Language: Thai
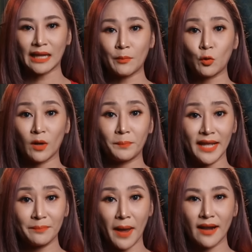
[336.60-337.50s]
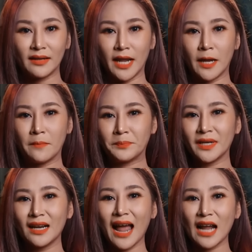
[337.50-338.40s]
ตำรวจพลิกแผ่นดิน
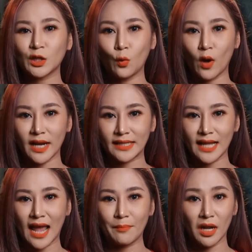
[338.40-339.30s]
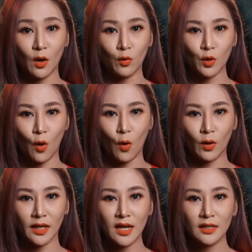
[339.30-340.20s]
เพื่อล่าตัวในใจมาลงโท
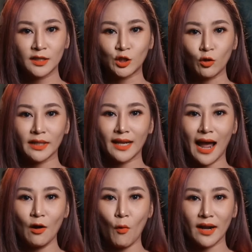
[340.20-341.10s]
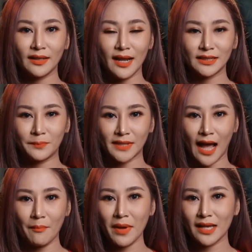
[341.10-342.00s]
ษ จนกระทั่งวันที่
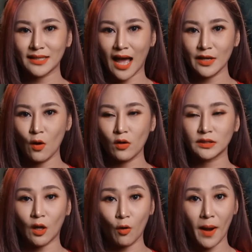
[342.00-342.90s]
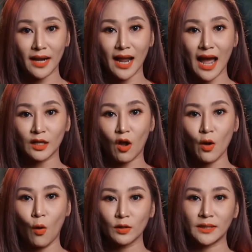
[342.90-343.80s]
13 เมษายน
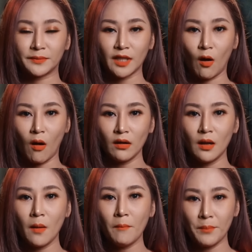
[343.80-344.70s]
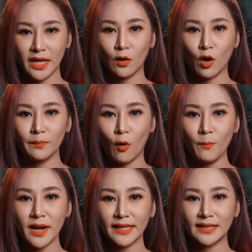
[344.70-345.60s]
2562 มีคนพบ
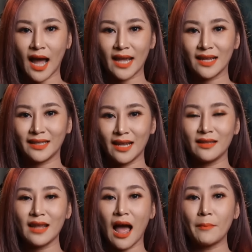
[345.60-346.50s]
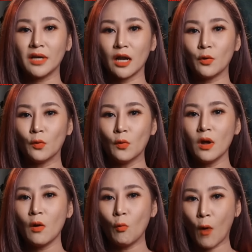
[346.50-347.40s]
ในใจ กินยาเบื่อหนู
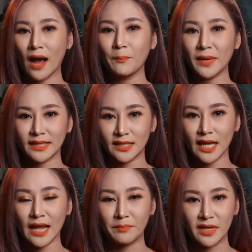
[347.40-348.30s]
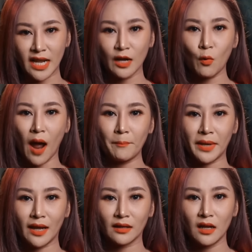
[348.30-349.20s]
หวังปลิดชีพหนีความ
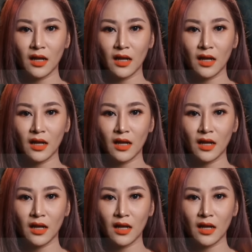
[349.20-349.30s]
ผิด